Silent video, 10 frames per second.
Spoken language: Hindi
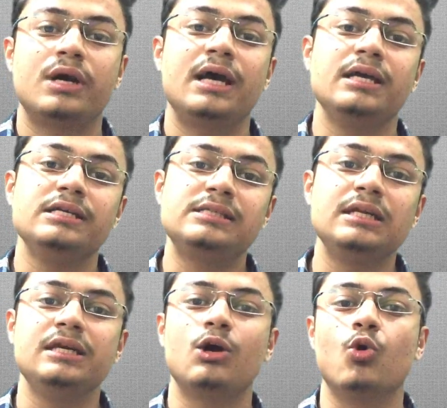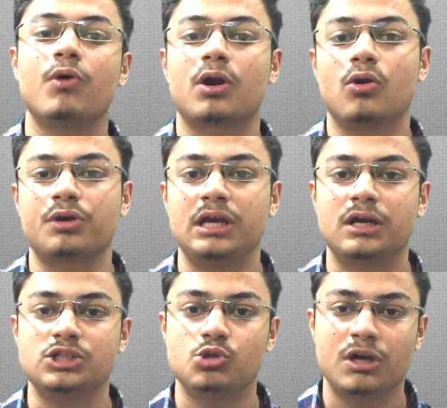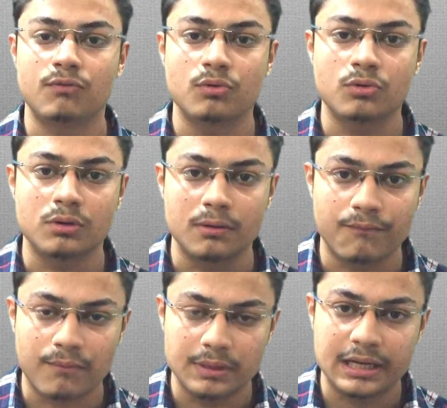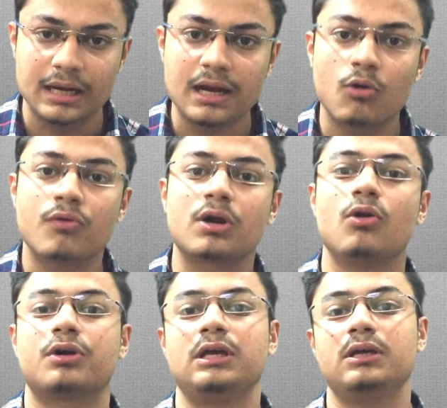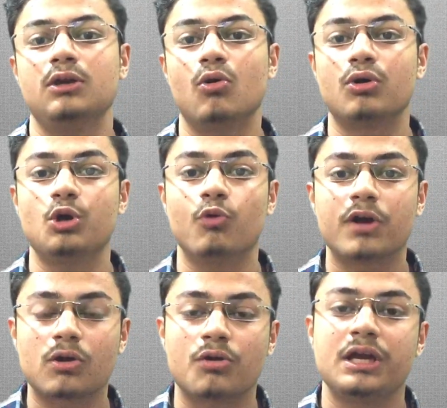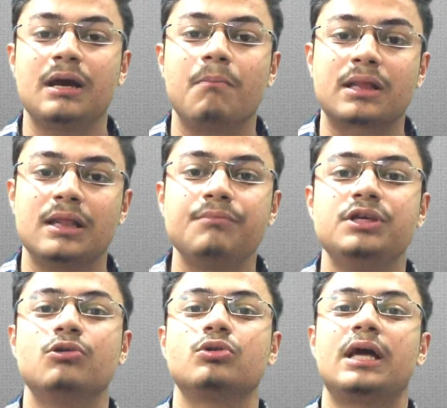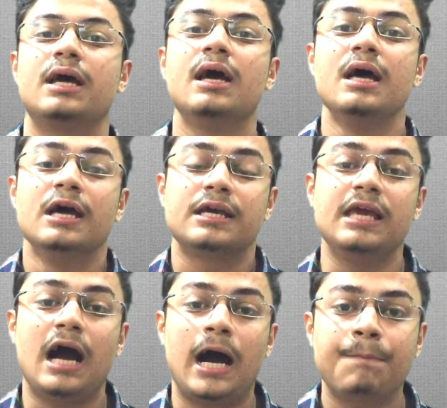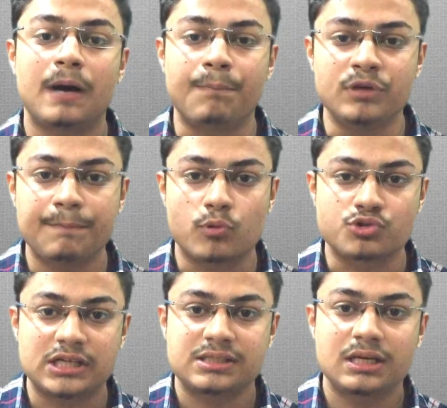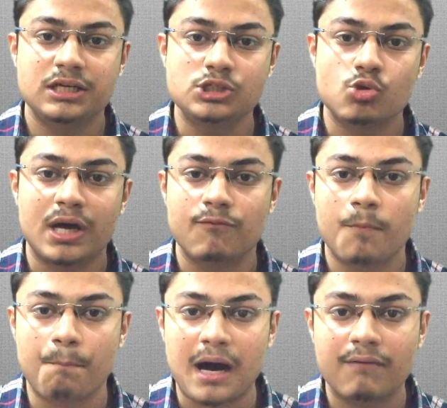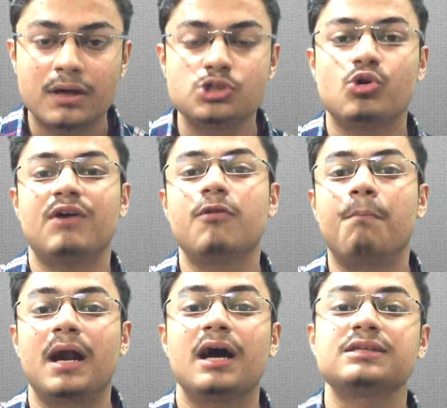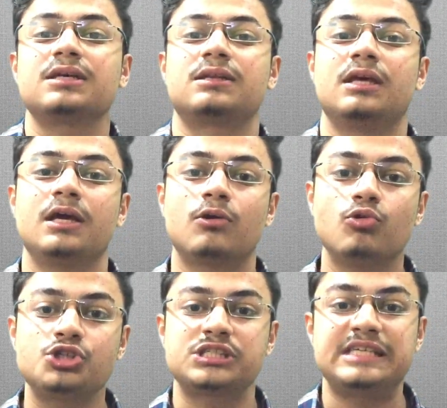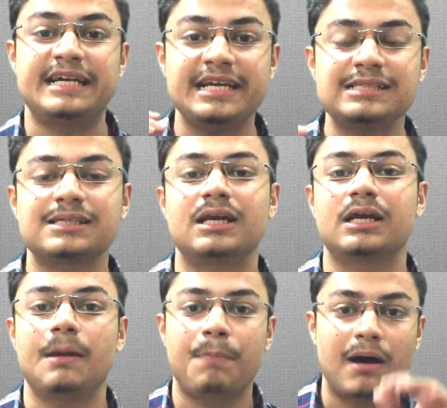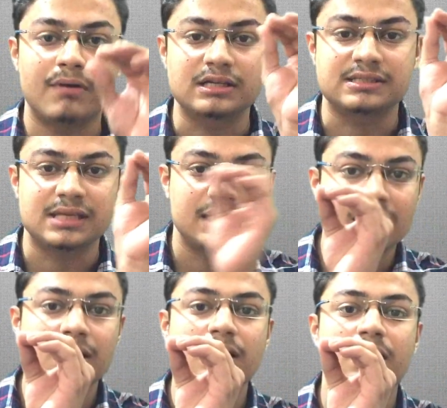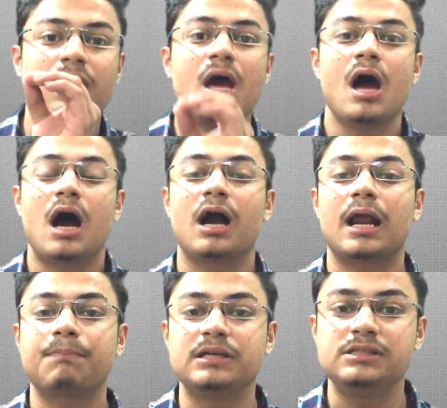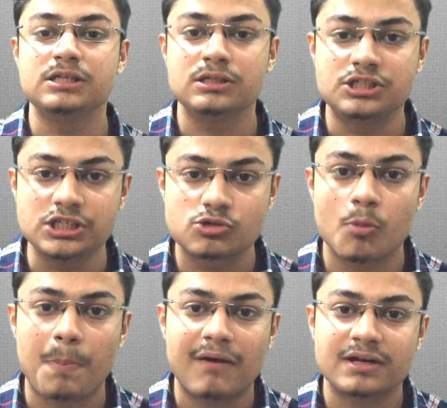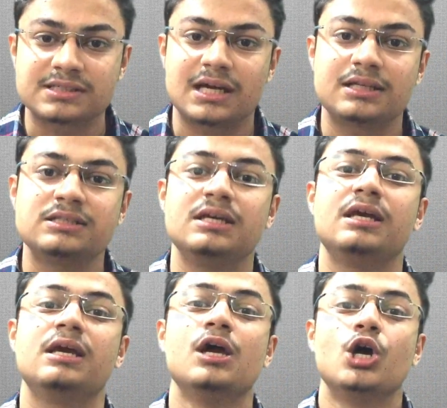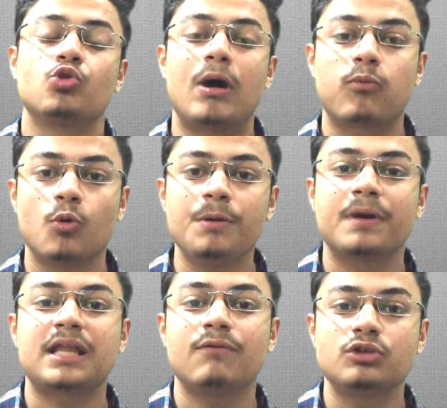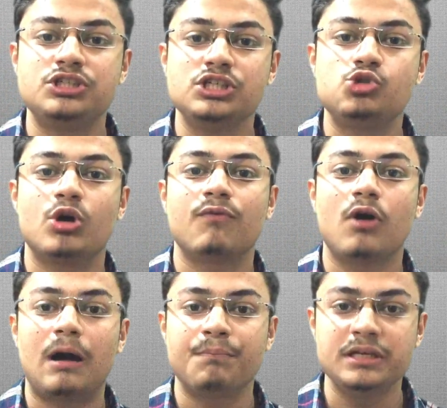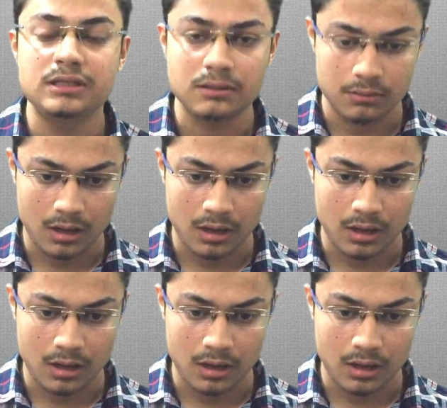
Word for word: है इसीलिए ओवर क्लॉकिंग का जो है वो निकला ओवर क्लॉकिंग लोगों ने ओवर क्लॉकिंग का मतलब ये होता है कि आप अपने प्रोसेसर की जो है वो पावर जो है वो बढ़ा सकते हैं कुछ सेटिंग्स करके पावर ज़्यादा करके अगर आप किसी चीज़ को पावर ज़्यादा देंगे तो आपको भी पता है वो चीज़ जो है वो अपनी